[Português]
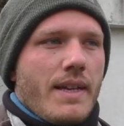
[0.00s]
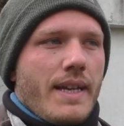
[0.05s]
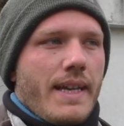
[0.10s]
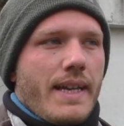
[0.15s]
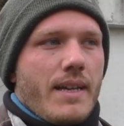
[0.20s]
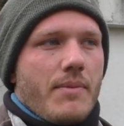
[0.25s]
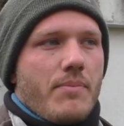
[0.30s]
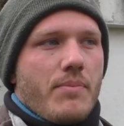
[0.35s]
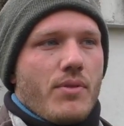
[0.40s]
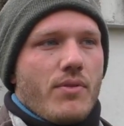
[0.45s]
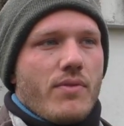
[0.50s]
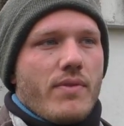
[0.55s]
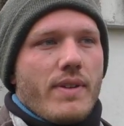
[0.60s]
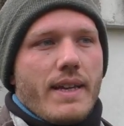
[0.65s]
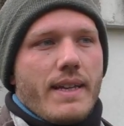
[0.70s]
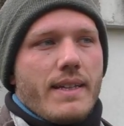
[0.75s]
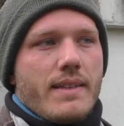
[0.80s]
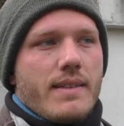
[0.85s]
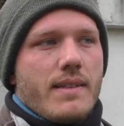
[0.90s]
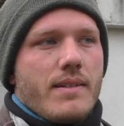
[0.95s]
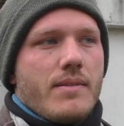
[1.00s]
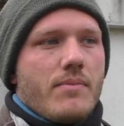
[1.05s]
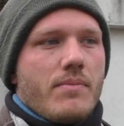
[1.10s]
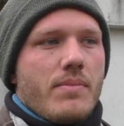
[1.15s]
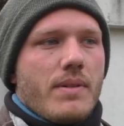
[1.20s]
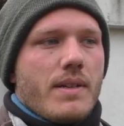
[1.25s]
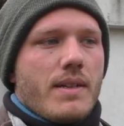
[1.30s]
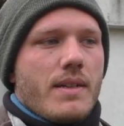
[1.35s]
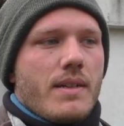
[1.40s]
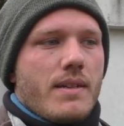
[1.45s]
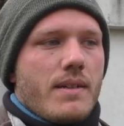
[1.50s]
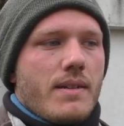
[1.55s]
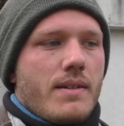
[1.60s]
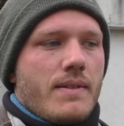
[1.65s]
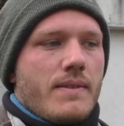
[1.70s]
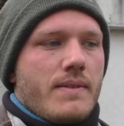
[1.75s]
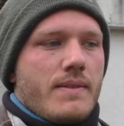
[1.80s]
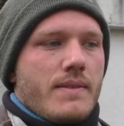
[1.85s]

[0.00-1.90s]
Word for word: e aproveitam para